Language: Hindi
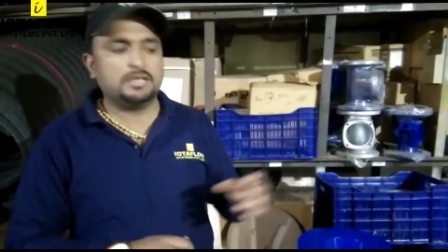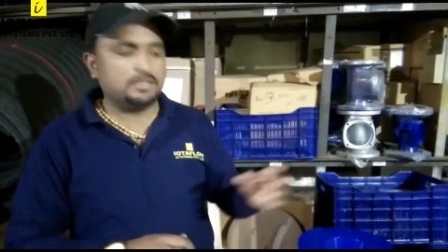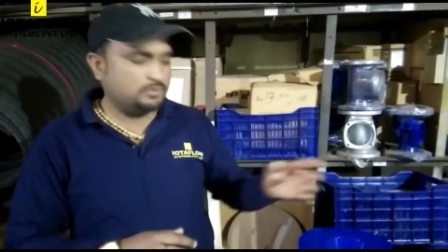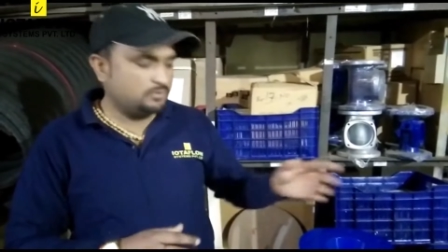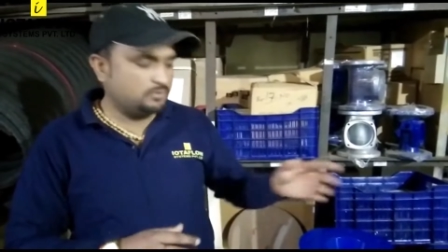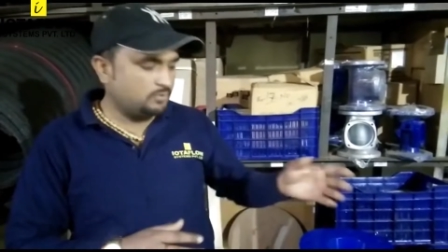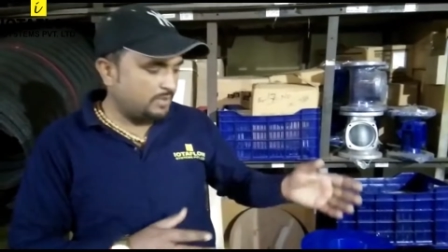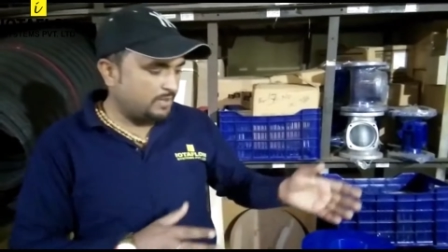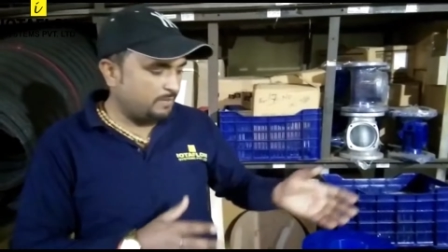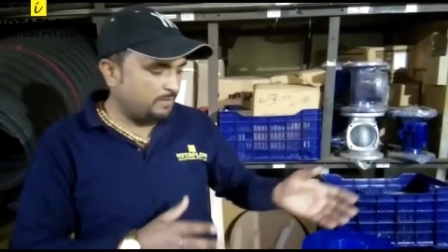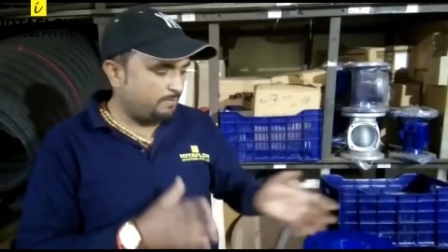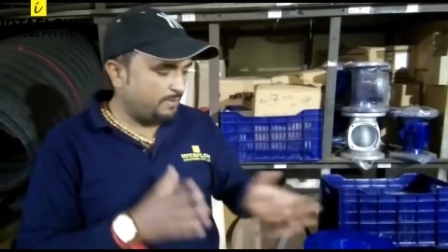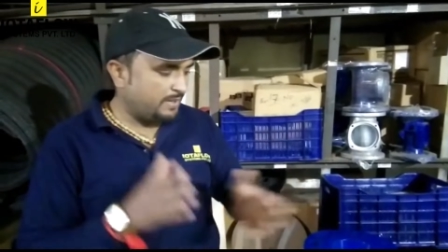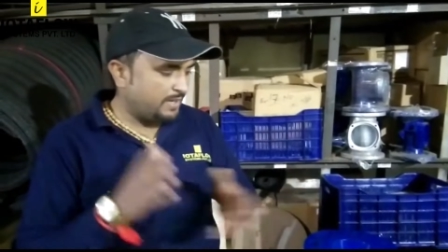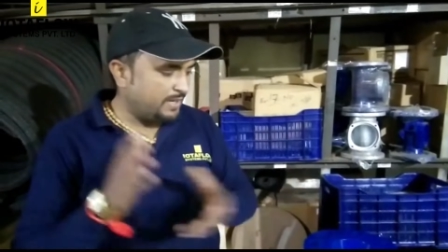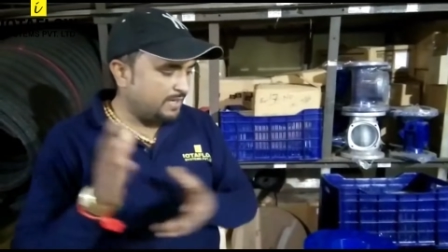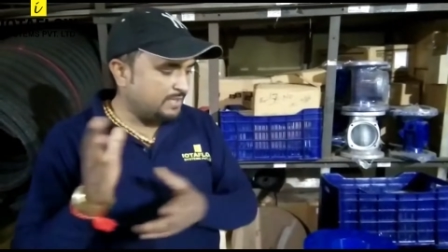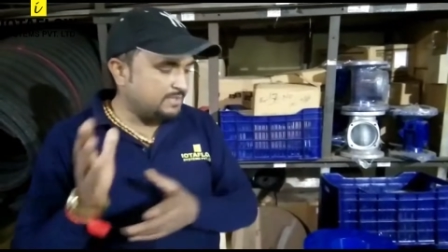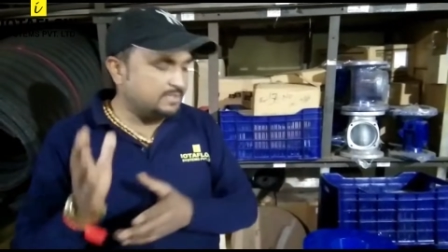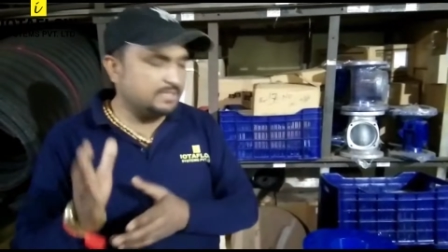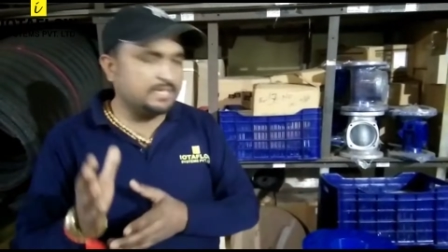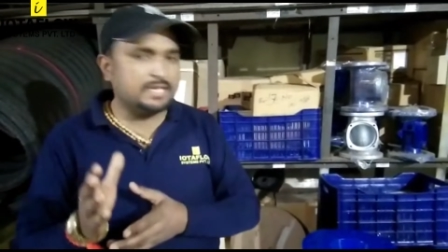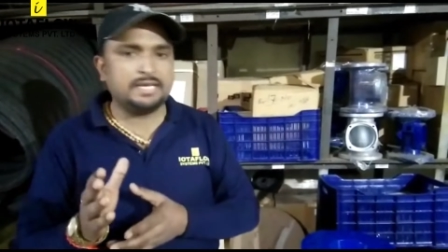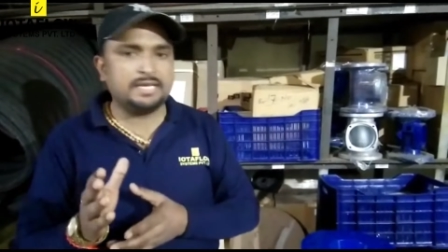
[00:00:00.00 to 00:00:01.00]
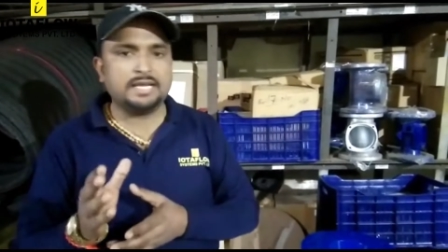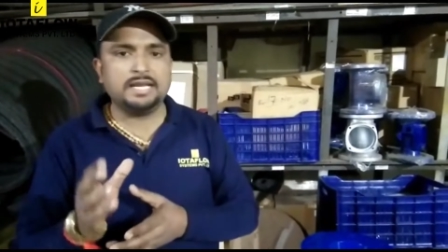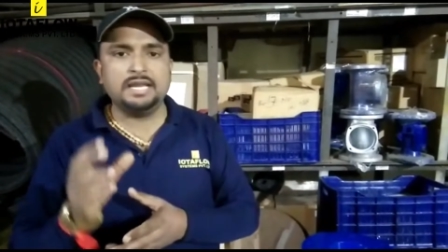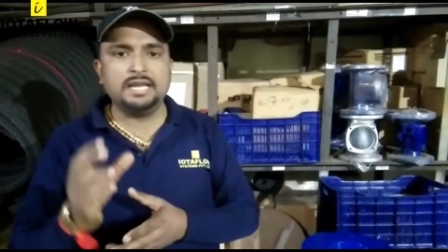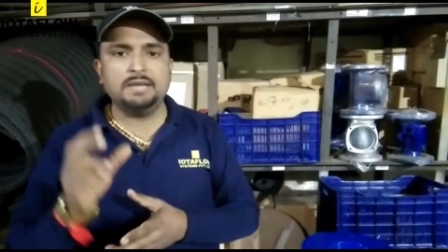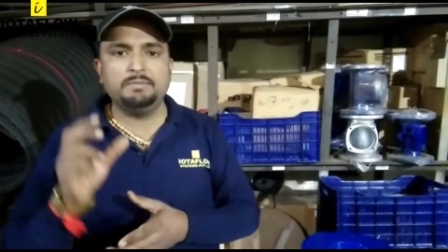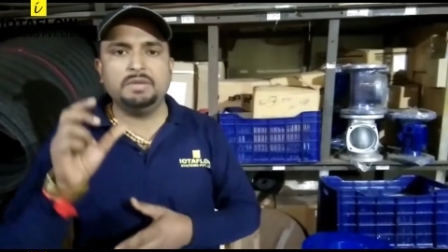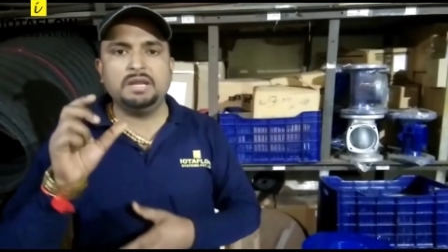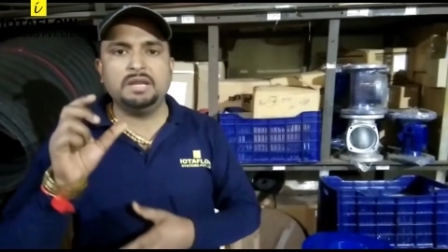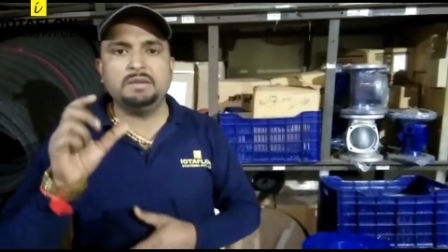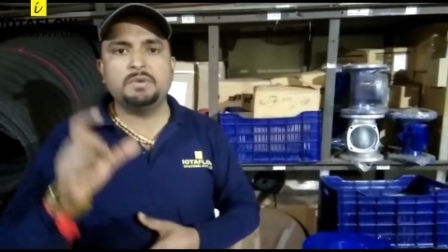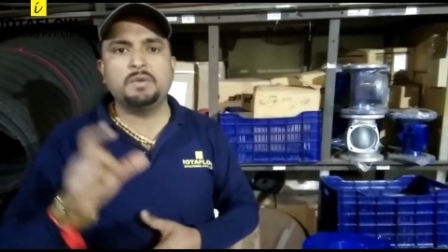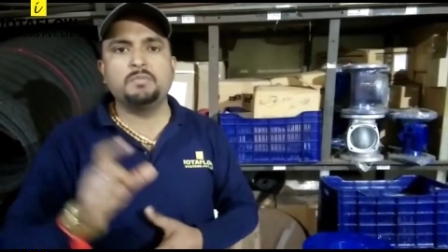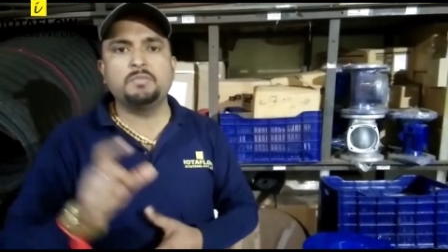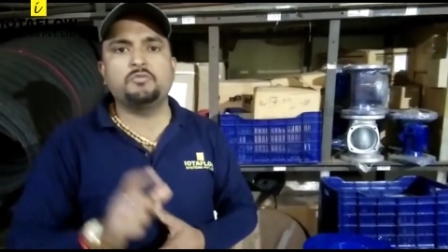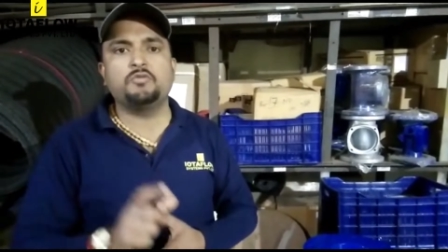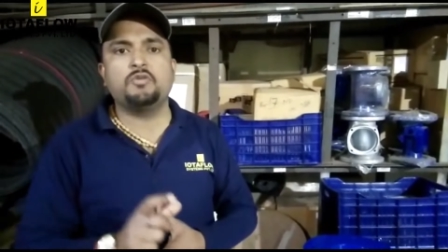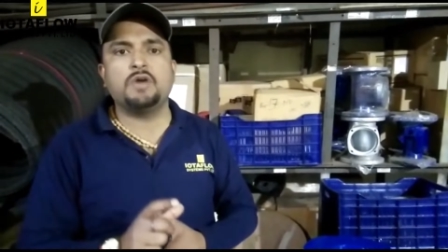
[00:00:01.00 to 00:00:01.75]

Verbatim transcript: जो है भेजने के लिए मिनिमम